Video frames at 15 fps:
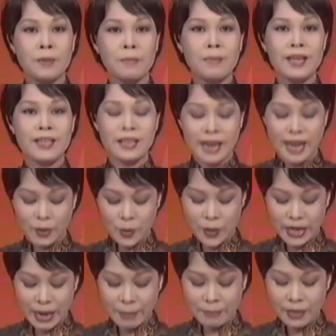Bởi những ngày
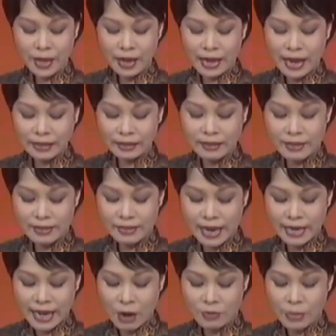cuối năm là thời
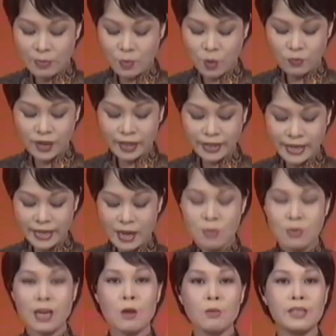gian cao điểm của việc thi
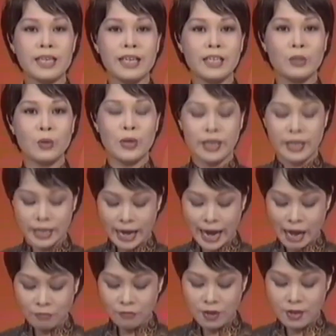công công trình thủy điện
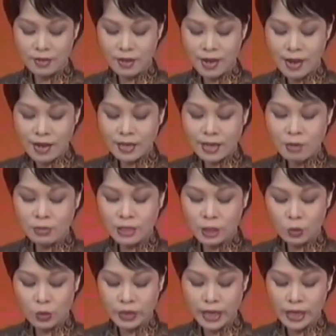A Vương, công
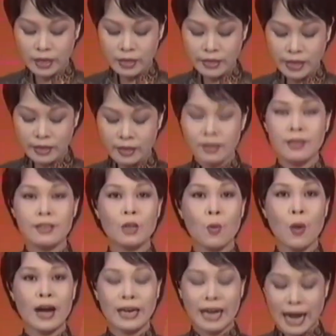trình thủy điện lớn nhất ở
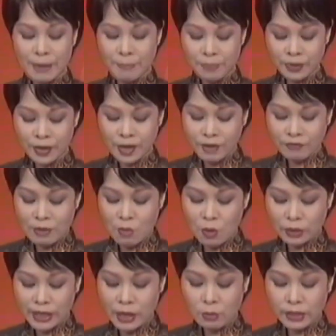Quảng Nam, với
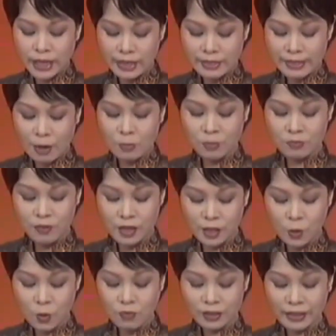mục tiêu chặn dòng
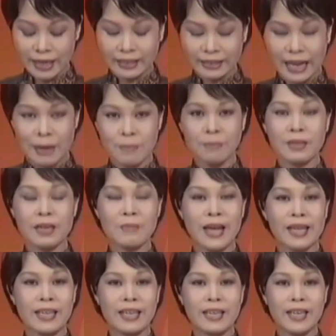vượt lũ vào tháng 8 năm
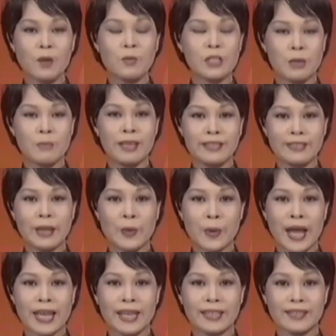2006
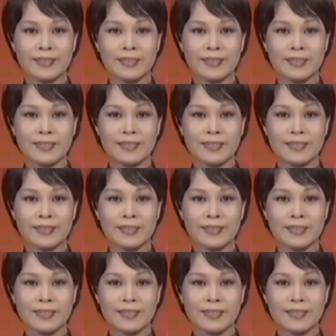này.